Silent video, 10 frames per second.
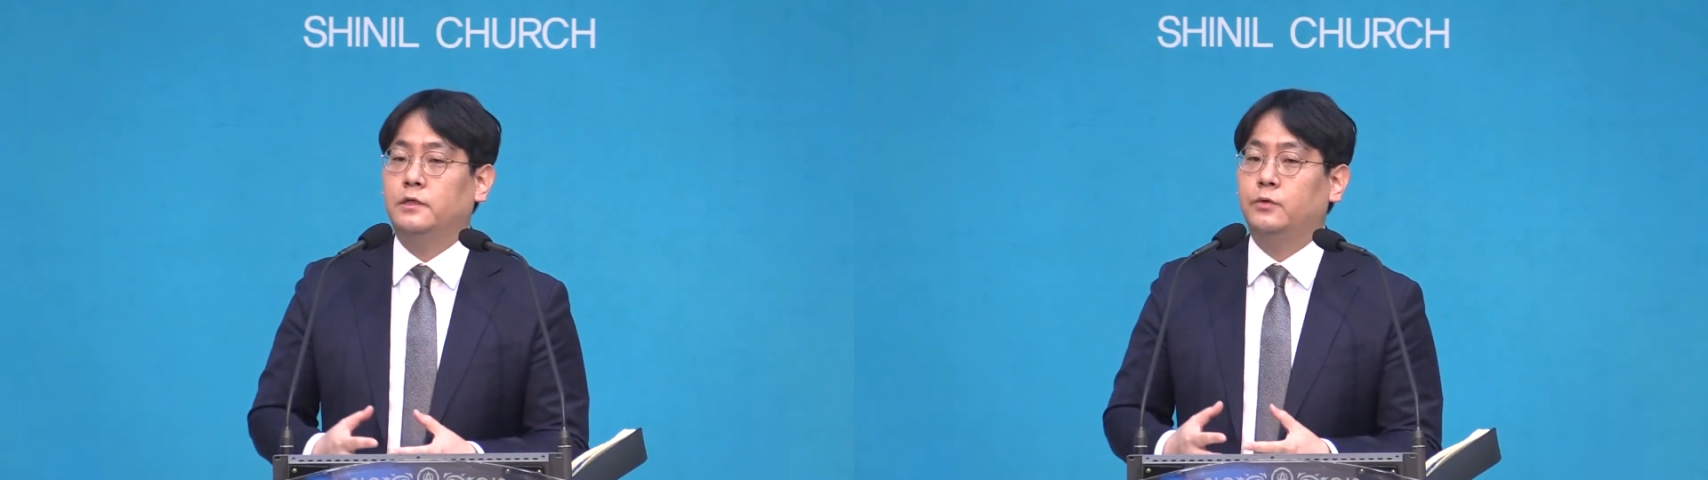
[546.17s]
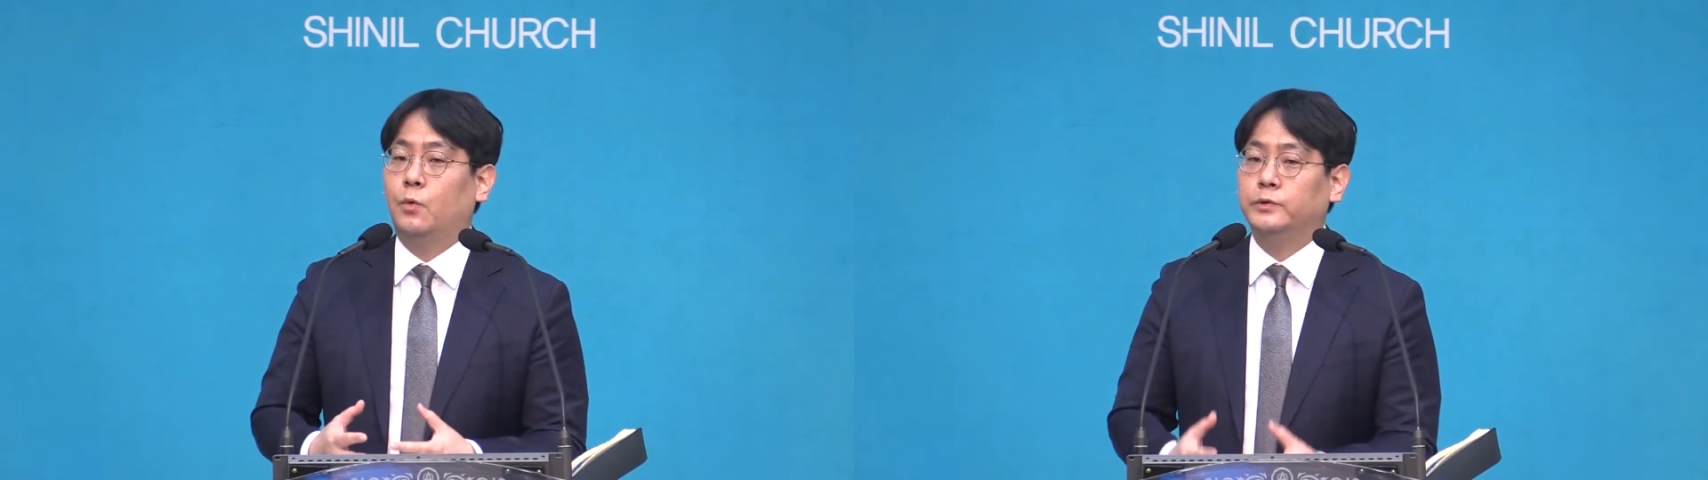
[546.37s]

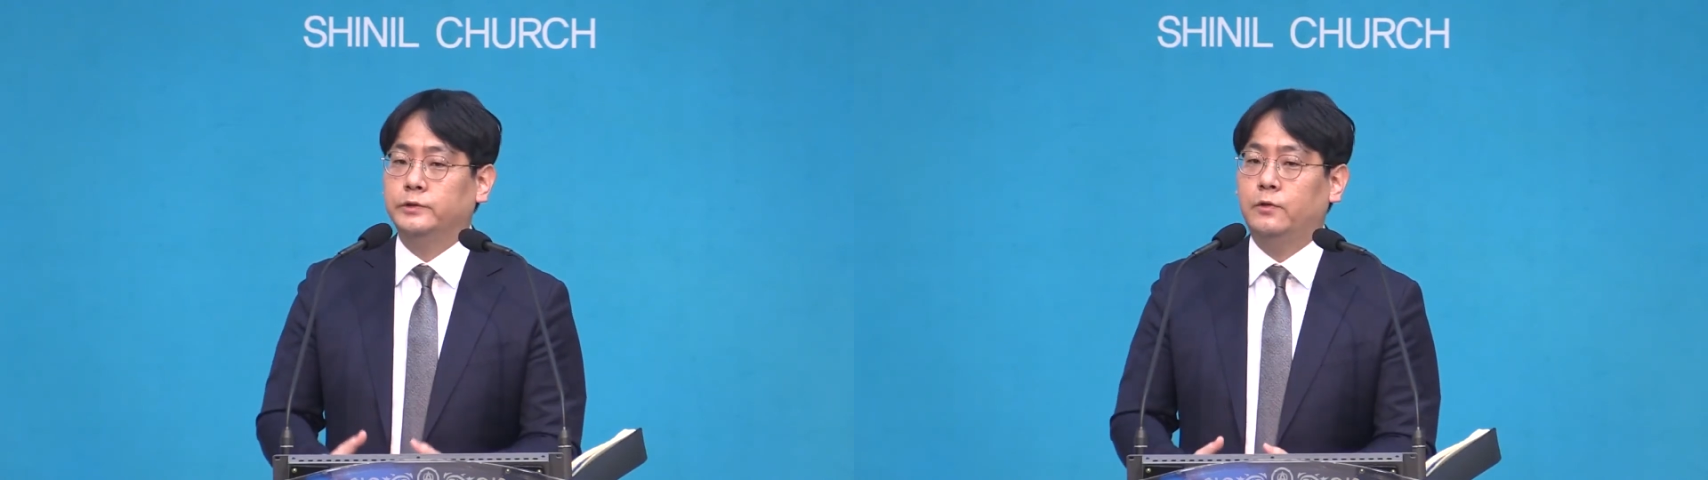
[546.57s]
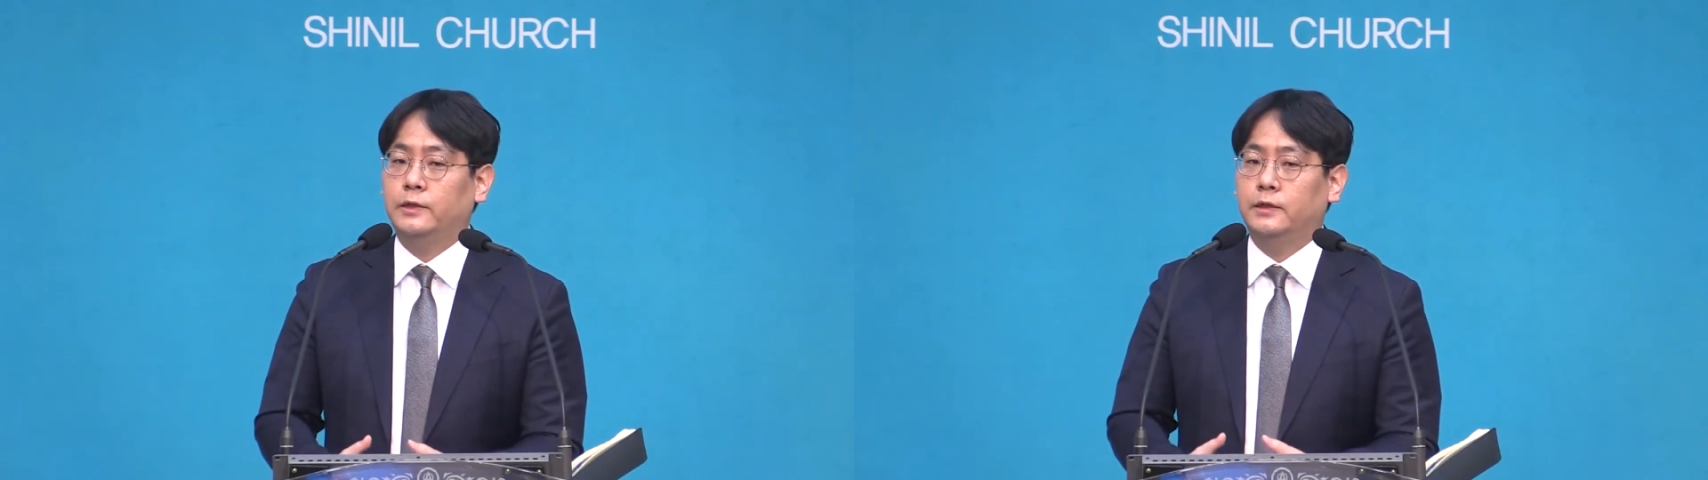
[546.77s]

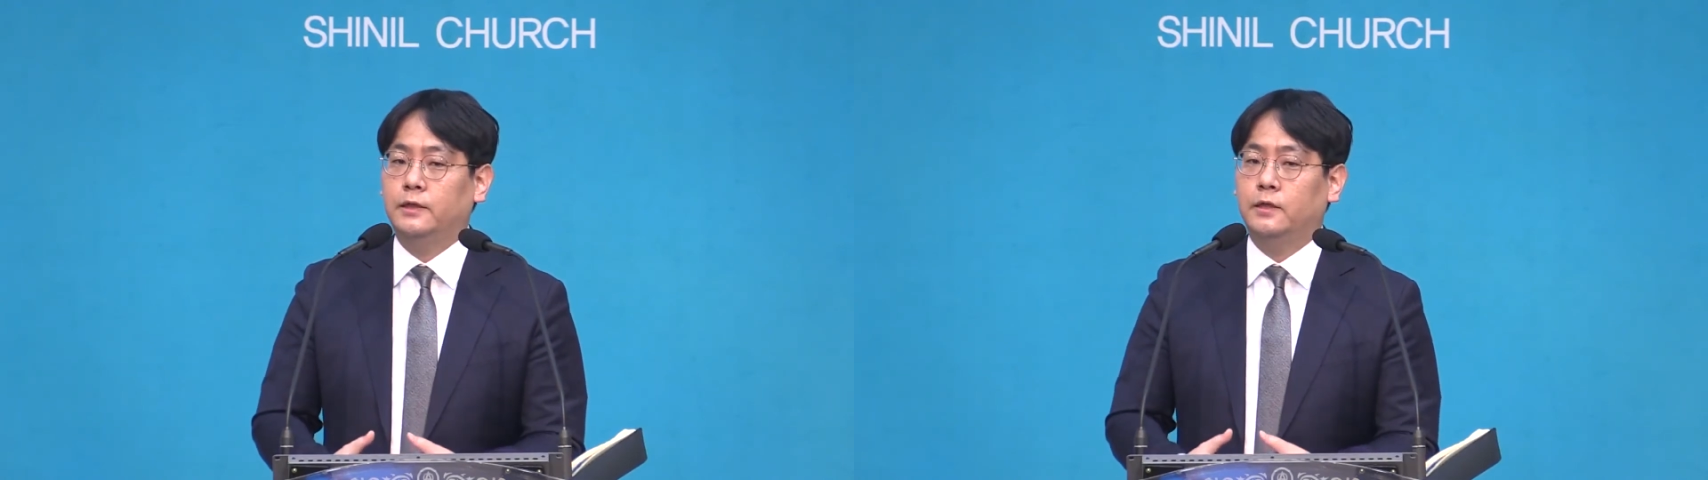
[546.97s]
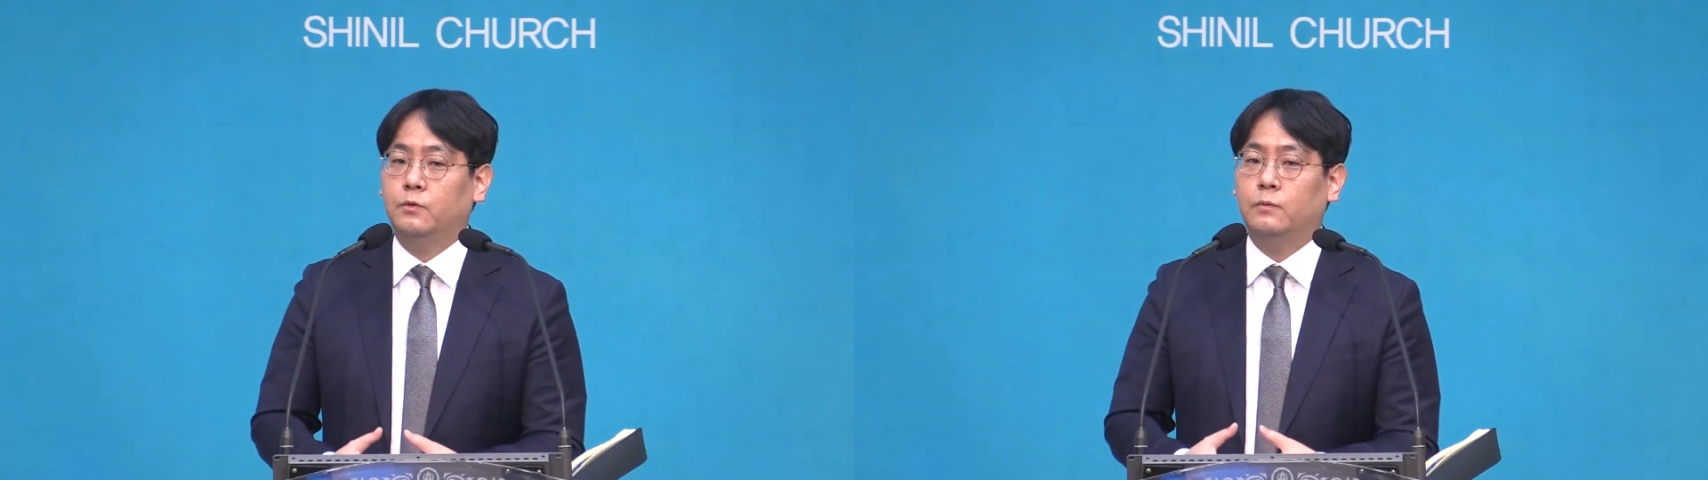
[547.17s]

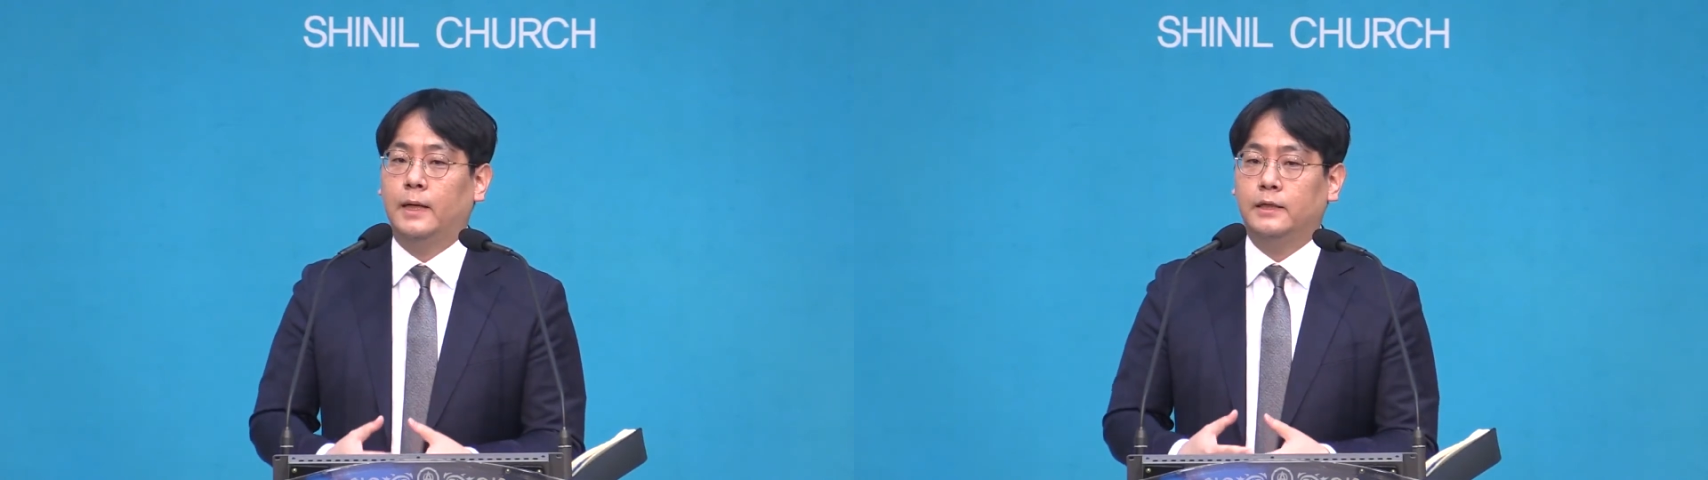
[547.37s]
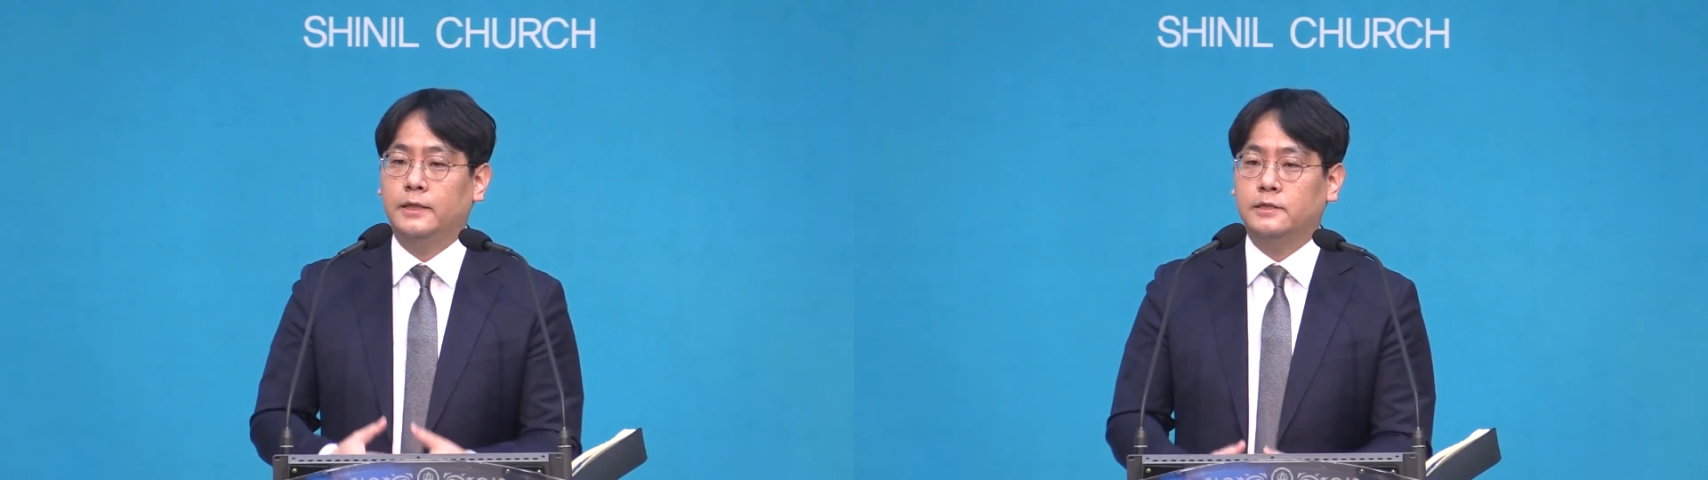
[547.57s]
용서한다라고
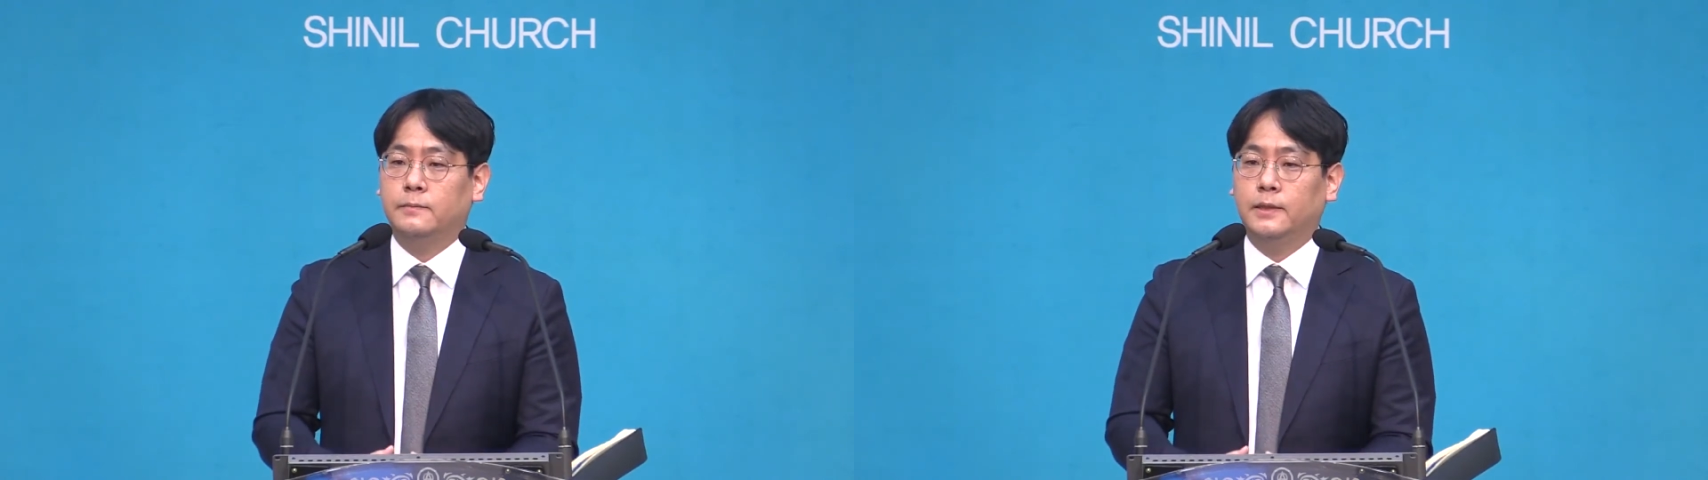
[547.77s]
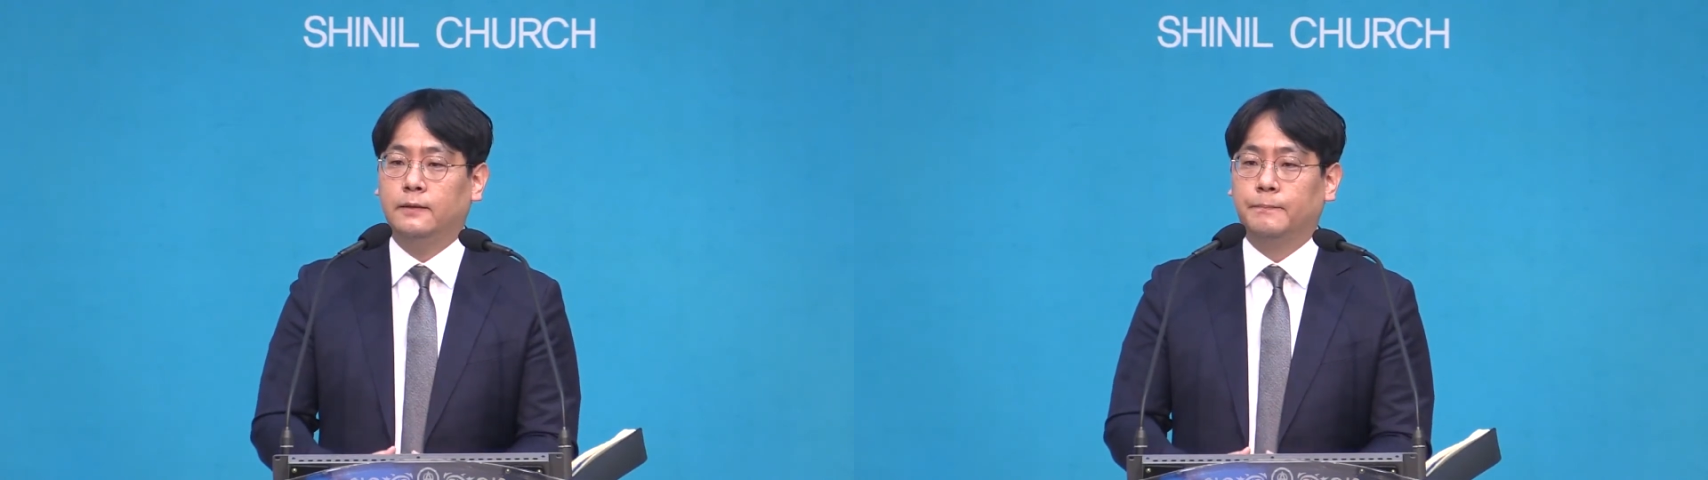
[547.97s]
말을
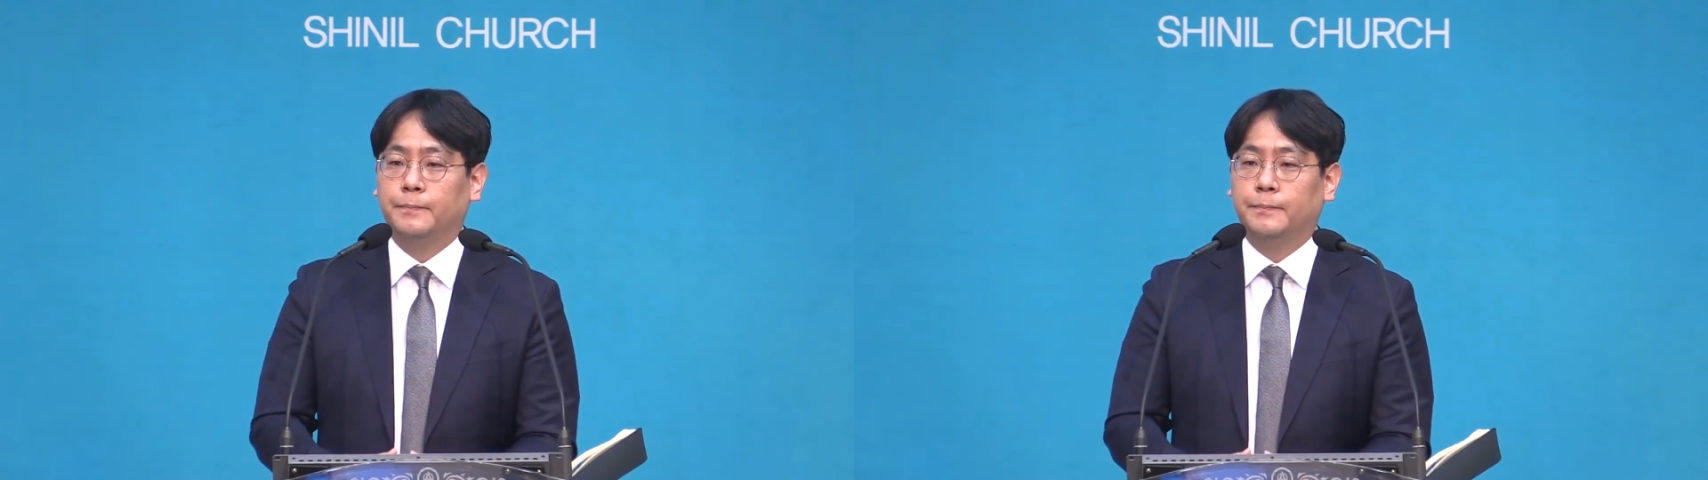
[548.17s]
했지만